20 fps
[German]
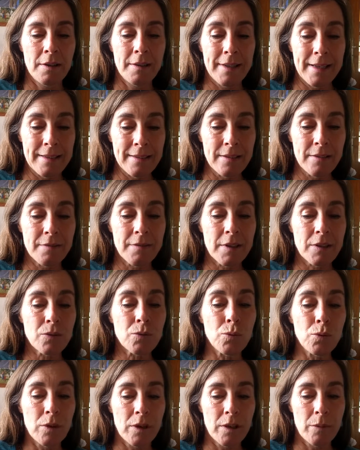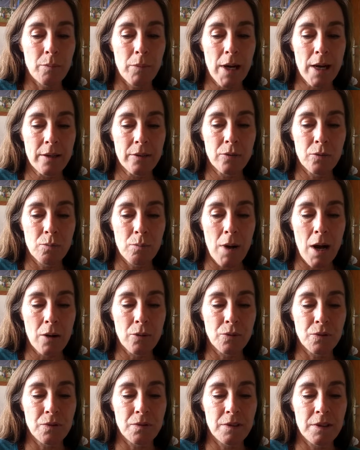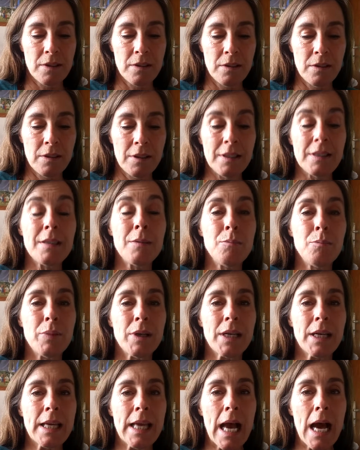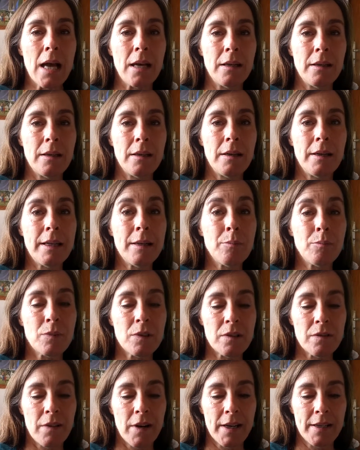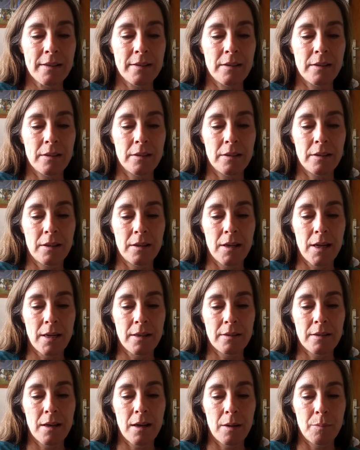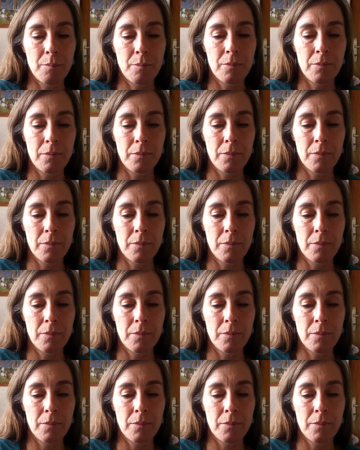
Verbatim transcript: dessen, was Ulrich Brandt und Markus Wissen die imperiale Lebensweise genannt haben.